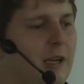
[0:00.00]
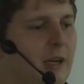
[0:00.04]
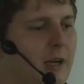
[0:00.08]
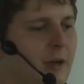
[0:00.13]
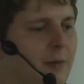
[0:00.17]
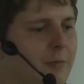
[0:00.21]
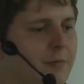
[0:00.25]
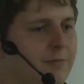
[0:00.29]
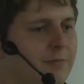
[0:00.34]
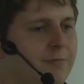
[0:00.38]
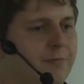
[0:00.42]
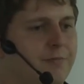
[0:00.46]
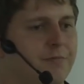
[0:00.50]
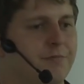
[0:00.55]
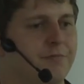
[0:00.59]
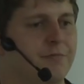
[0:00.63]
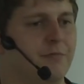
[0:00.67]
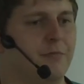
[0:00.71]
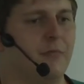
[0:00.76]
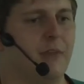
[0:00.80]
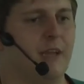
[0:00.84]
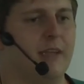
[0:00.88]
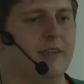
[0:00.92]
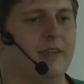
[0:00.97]
Ähm,
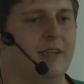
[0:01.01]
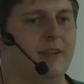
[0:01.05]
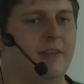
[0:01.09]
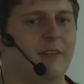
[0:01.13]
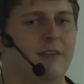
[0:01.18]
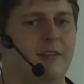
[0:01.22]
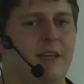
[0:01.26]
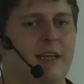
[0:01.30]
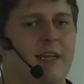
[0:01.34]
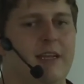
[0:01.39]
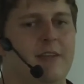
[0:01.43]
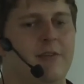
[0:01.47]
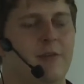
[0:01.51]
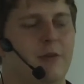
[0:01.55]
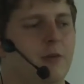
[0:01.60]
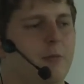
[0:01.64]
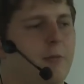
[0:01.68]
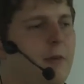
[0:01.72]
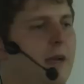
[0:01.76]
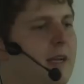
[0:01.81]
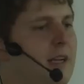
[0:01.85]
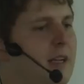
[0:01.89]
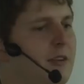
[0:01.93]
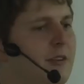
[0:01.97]
das ist eigentlich von
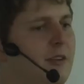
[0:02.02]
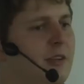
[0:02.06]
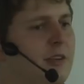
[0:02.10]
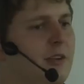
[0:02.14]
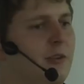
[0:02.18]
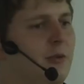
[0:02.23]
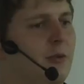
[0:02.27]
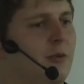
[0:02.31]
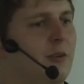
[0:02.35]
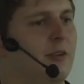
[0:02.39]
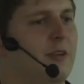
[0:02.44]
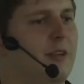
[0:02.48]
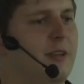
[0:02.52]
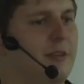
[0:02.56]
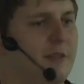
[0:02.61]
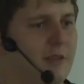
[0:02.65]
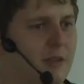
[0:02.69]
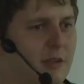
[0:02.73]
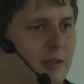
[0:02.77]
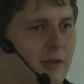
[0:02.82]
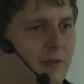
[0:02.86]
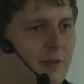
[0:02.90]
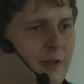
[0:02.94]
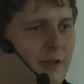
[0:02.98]
meiner Seite so das
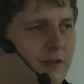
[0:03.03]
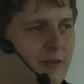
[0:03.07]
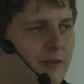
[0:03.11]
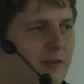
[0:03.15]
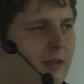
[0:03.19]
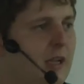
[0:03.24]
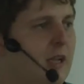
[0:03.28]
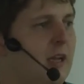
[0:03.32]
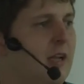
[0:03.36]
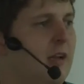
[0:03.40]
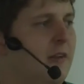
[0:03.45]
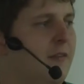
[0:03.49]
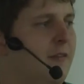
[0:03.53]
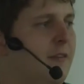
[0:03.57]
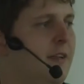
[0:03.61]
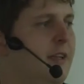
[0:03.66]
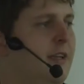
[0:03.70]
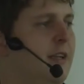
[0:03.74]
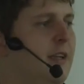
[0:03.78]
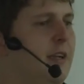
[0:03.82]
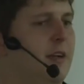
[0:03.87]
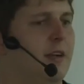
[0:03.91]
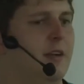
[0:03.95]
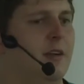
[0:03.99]
Letzte gewesen.
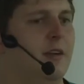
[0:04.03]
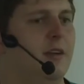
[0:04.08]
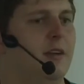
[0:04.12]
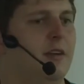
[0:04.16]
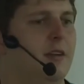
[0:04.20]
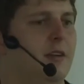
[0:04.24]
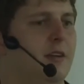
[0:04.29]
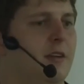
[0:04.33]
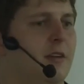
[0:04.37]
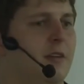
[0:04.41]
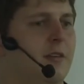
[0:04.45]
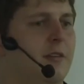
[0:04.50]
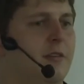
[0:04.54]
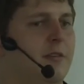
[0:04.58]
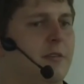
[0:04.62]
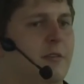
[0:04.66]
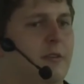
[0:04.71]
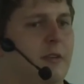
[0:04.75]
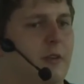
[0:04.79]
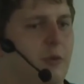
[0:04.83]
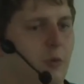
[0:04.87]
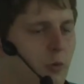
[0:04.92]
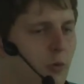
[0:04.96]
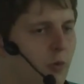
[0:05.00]
Wenn ihr
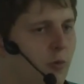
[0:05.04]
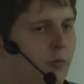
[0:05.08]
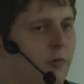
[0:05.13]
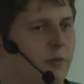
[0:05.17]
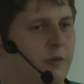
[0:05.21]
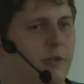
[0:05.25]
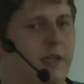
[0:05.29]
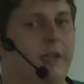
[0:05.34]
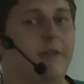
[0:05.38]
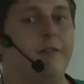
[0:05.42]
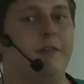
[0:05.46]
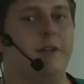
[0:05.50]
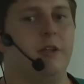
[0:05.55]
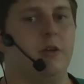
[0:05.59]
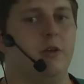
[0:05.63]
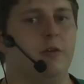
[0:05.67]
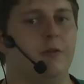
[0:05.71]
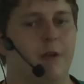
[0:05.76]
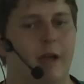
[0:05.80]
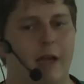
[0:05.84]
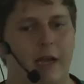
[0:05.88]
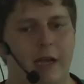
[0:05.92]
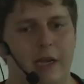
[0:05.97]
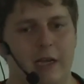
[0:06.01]
äh, so irgendwie noch
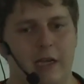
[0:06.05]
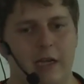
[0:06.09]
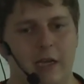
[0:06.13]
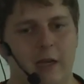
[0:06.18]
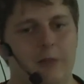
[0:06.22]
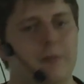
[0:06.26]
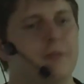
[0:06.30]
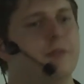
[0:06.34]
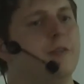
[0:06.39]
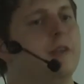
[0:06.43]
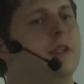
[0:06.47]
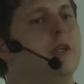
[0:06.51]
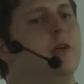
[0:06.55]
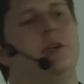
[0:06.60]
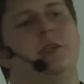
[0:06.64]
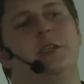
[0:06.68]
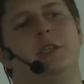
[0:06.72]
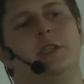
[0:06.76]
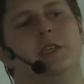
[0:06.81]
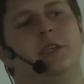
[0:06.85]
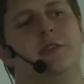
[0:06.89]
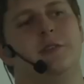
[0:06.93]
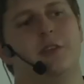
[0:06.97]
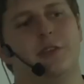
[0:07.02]
Fragen habt, wenn ihr
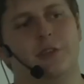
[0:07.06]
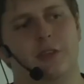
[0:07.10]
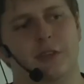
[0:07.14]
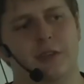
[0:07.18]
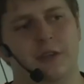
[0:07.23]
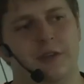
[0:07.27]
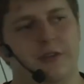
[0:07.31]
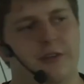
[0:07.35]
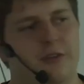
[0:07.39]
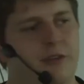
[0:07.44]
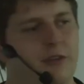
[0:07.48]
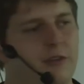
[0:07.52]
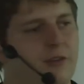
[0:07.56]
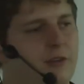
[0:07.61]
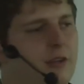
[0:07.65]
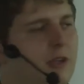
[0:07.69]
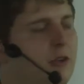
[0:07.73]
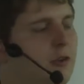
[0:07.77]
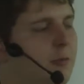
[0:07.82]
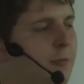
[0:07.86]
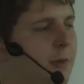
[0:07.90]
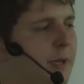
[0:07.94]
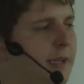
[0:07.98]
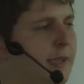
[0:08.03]
euch irgendwas, irgendwas
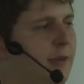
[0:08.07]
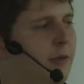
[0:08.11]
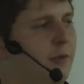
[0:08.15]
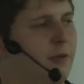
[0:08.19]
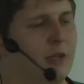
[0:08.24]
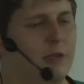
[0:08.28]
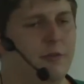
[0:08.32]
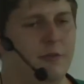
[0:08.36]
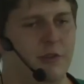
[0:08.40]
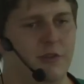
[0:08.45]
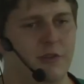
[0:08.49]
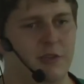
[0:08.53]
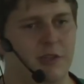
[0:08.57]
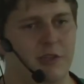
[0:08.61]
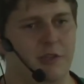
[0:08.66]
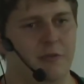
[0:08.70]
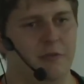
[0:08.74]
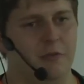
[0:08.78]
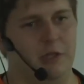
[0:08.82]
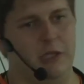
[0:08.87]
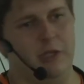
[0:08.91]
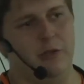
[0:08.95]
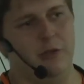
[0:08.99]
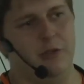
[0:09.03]
interessiert, sprecht uns an. Wir sind
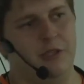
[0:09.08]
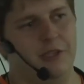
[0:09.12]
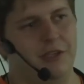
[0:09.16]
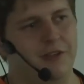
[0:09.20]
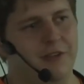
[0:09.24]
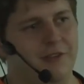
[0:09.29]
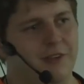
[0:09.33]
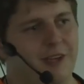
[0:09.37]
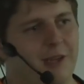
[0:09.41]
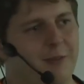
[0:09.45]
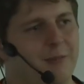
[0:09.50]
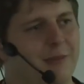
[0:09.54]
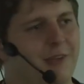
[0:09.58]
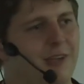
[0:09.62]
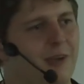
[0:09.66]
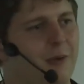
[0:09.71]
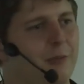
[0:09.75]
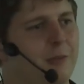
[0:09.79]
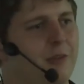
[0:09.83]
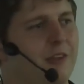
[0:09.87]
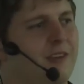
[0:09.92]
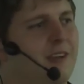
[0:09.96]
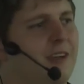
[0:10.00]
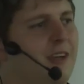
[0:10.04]
ja eh noch den ganzen Abend da,
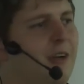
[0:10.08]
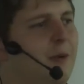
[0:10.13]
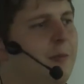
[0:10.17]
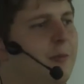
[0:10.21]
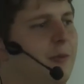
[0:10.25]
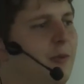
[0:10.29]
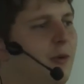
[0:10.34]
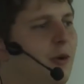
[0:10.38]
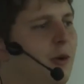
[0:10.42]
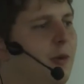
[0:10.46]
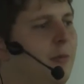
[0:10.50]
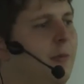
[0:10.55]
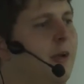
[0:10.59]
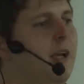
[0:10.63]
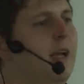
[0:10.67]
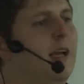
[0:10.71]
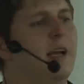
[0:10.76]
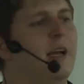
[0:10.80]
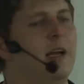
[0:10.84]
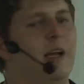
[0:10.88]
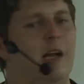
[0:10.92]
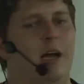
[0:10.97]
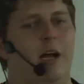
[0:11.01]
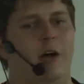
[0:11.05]
um das hier abzuräumen.
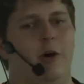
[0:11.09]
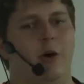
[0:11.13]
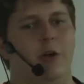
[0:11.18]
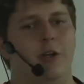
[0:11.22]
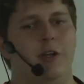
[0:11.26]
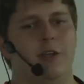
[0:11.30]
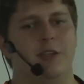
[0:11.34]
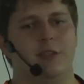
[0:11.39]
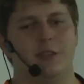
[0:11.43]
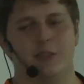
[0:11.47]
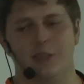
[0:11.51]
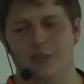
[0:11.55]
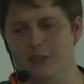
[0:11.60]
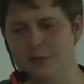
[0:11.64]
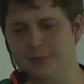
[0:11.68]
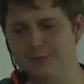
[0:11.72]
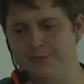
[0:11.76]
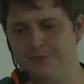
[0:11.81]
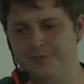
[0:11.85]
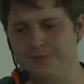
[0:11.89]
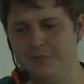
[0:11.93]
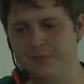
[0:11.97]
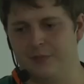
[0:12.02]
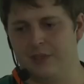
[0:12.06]
Und
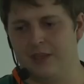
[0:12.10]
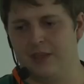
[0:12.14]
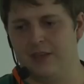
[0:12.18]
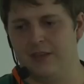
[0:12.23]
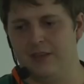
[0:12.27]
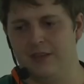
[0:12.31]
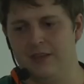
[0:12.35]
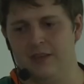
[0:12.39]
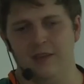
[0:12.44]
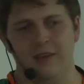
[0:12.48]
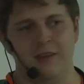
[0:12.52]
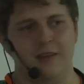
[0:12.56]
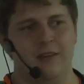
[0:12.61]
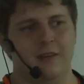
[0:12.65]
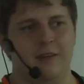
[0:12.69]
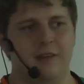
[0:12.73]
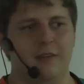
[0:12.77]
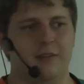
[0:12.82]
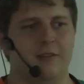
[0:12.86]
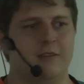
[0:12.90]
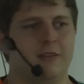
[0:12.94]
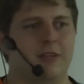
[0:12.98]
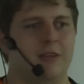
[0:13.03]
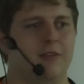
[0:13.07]
ähm,
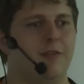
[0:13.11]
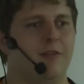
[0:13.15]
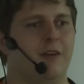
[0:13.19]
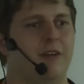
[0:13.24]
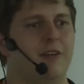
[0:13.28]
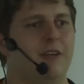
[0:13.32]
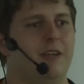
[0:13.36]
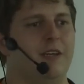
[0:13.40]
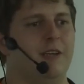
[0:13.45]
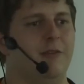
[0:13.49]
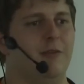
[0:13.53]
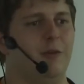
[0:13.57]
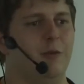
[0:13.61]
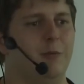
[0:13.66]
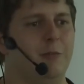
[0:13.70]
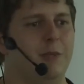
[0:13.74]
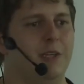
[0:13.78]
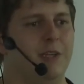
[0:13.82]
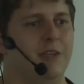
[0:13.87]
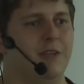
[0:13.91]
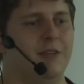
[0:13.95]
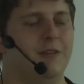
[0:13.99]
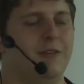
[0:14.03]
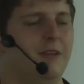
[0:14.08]
das es eigentlich von
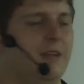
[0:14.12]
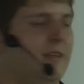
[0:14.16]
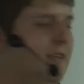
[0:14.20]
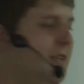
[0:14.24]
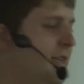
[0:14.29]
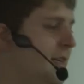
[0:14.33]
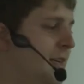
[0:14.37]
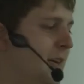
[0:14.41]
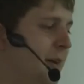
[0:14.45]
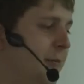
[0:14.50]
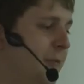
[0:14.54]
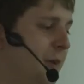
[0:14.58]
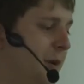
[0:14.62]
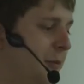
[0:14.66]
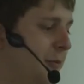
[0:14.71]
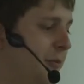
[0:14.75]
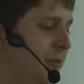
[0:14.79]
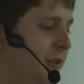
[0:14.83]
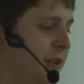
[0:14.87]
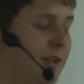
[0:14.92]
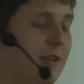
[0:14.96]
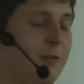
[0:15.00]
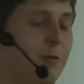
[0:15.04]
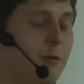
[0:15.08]
mir. Das waren die
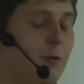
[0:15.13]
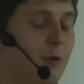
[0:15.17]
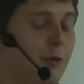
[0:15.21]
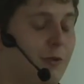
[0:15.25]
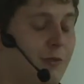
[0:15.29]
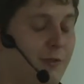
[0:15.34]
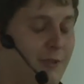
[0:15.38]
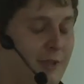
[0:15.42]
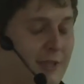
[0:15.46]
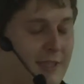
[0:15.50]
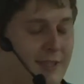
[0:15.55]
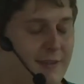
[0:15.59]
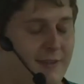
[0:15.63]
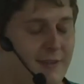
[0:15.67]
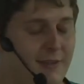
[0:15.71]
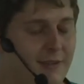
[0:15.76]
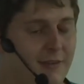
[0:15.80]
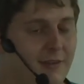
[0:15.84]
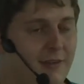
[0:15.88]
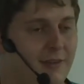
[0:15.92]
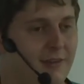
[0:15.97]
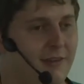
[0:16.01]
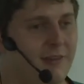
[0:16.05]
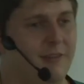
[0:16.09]
MMCD
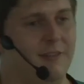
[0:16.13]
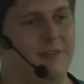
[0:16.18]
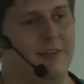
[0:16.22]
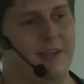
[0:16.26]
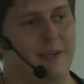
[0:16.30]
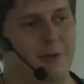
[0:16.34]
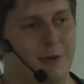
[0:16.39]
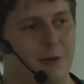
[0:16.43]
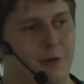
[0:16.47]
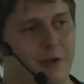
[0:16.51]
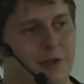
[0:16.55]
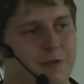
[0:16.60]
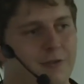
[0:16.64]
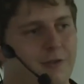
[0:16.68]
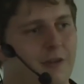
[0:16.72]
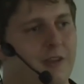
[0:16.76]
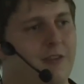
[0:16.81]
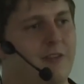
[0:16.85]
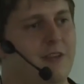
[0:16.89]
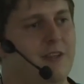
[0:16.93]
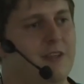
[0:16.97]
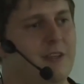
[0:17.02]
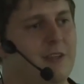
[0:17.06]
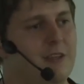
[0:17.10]
2016. Dank euch
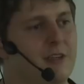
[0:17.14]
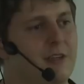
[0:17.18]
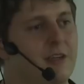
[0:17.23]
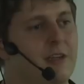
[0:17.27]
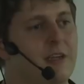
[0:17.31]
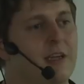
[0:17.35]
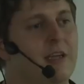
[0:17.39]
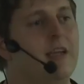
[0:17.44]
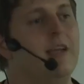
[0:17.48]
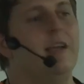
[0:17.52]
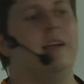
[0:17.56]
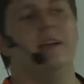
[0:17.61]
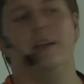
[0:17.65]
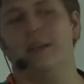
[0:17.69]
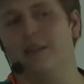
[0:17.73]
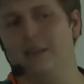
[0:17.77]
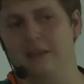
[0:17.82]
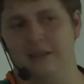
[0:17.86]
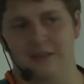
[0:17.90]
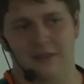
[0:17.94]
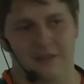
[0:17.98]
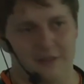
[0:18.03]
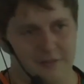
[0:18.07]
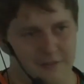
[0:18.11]
waren sie hier.
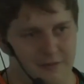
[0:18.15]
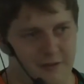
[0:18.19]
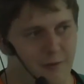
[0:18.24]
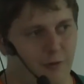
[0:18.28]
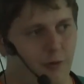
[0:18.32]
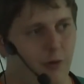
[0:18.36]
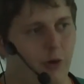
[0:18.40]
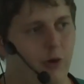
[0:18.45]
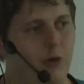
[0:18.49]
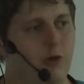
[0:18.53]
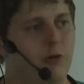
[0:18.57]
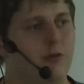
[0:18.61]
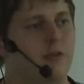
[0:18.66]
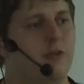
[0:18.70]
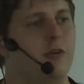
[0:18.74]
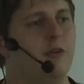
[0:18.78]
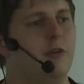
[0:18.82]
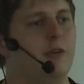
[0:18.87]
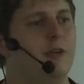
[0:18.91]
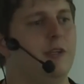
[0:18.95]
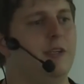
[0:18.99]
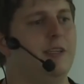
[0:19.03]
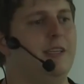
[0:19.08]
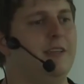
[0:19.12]
Wir freuen uns,
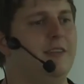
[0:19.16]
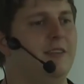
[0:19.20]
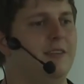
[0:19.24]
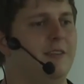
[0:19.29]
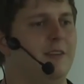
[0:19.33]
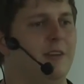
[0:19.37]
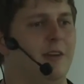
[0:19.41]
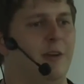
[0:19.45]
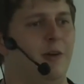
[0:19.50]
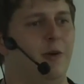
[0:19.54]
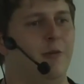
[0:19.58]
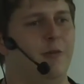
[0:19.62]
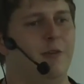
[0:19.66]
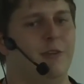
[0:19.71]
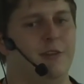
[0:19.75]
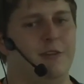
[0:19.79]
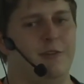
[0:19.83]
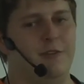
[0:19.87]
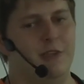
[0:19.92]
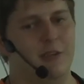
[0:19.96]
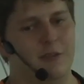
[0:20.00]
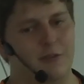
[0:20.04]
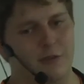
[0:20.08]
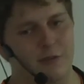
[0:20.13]
euch nächstes Jahr
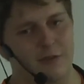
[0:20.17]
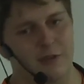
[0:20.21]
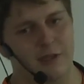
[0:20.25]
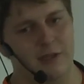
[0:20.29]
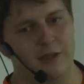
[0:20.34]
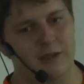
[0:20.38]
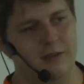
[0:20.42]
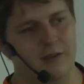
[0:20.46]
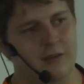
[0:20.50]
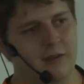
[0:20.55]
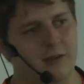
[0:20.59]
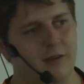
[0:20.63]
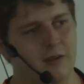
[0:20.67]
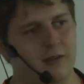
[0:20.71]
hoffentlich wiederzusehen.